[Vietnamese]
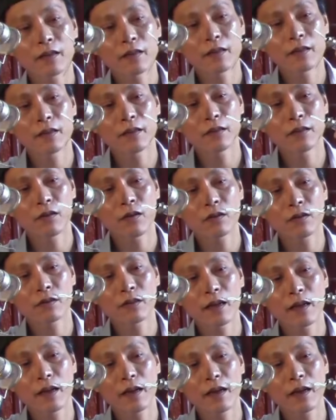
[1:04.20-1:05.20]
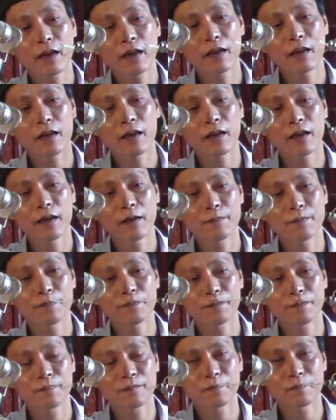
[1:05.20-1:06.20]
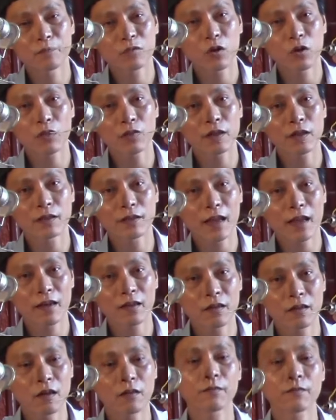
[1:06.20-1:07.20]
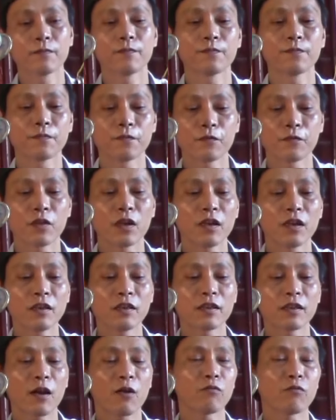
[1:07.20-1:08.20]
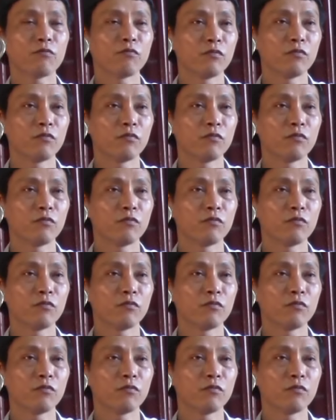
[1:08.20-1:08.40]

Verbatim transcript: thì nó sẽ có thể sạc được với dòng